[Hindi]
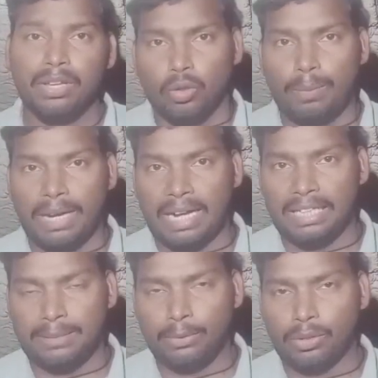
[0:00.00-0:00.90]
तो
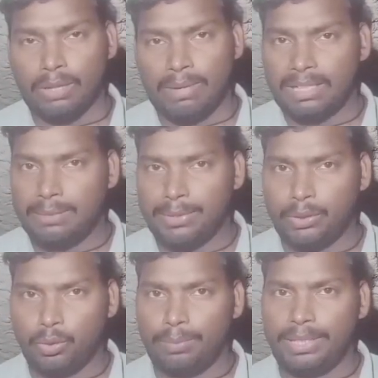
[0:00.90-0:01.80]
फिलहाल इस वीडियो के माध्यम से
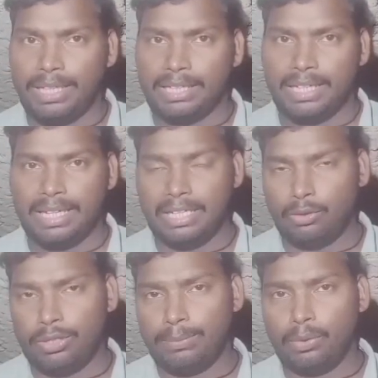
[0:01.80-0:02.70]
जो भी देख रहे हैं
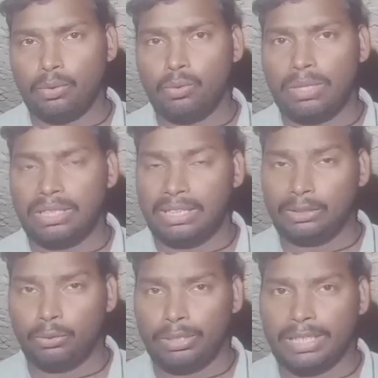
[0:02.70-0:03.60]
तो इस वीडियो को अंत तक
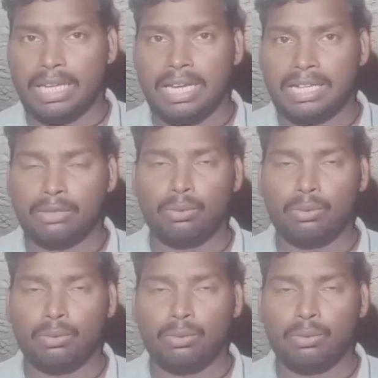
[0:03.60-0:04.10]
जरूर देखिएगा